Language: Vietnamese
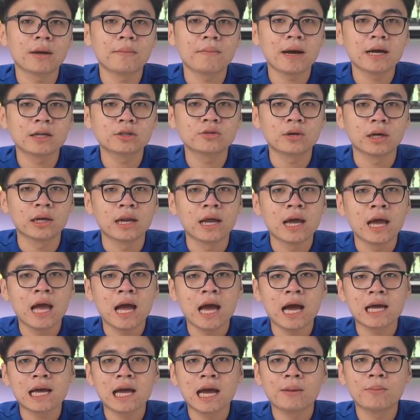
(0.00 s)
là 3 chuẩn
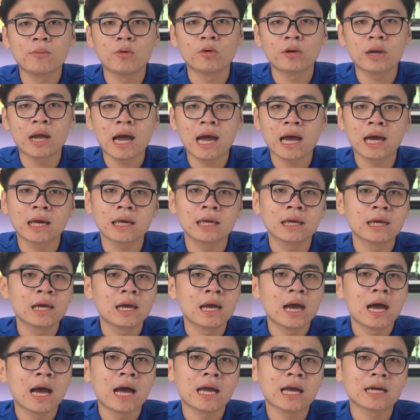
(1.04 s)
2242,
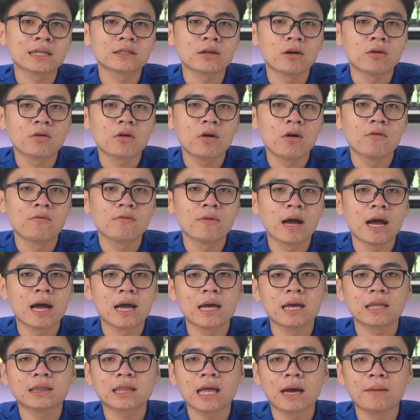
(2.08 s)
2260 và
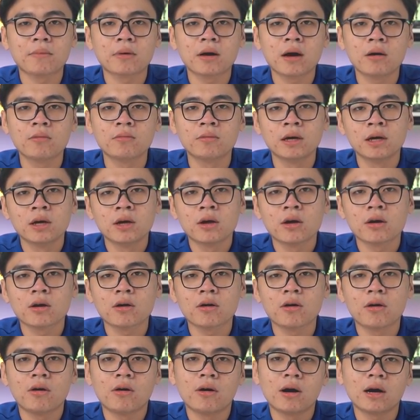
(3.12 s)
2280.
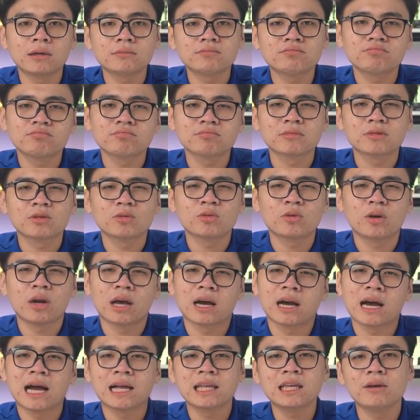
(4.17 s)
Có gọi
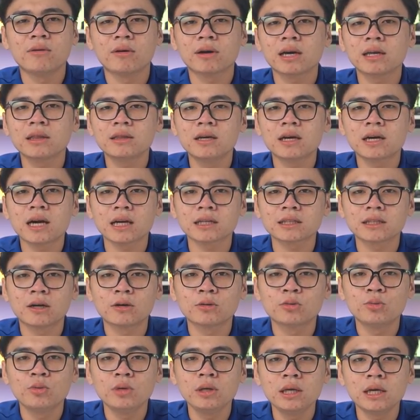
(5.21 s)
là khá nhiều kích thước khác
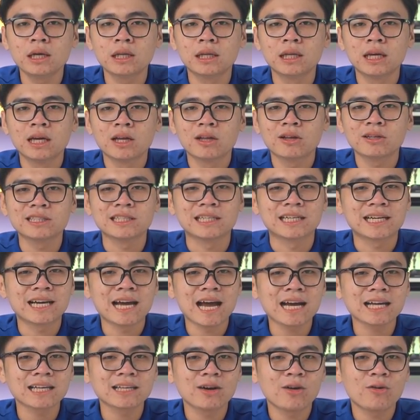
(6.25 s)
nhau, tuy nhiên nó chỉ
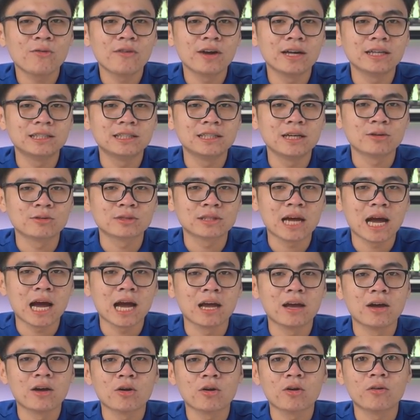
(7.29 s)
khác nhau về chiều
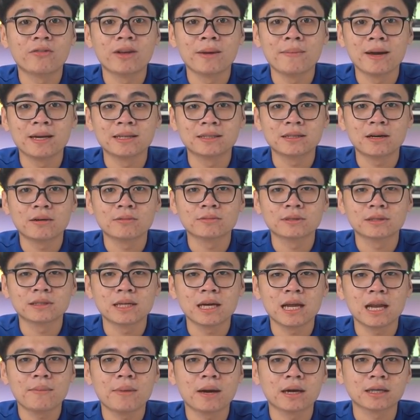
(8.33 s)
dài, còn về bề rộng
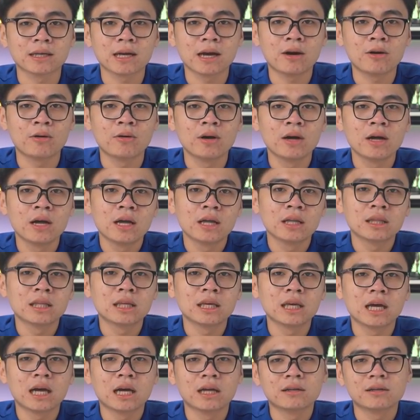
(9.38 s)
sẽ là bằng nhau.
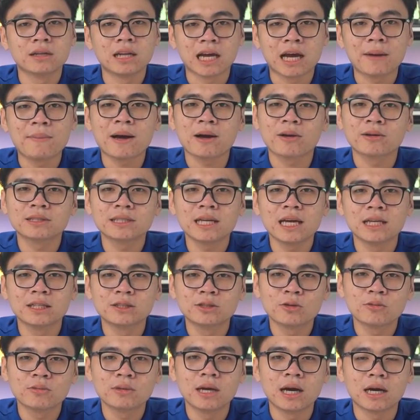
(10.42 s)
Thì để các bạn có dễ
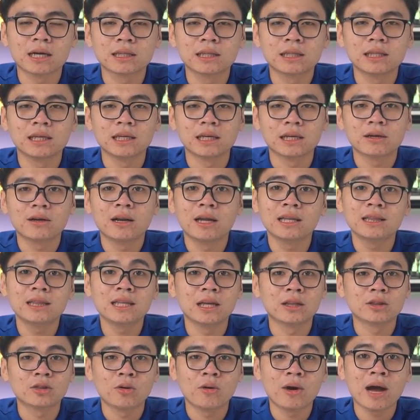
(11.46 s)
hình dung được thì cứ lấy
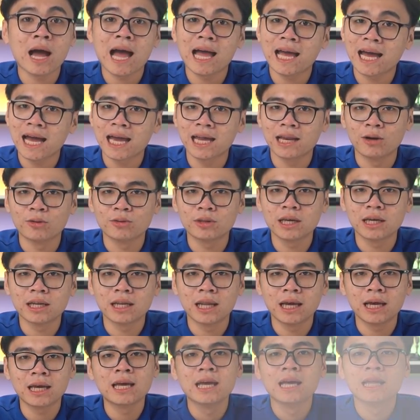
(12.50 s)
tiền tố 22 đầu tiên đấy,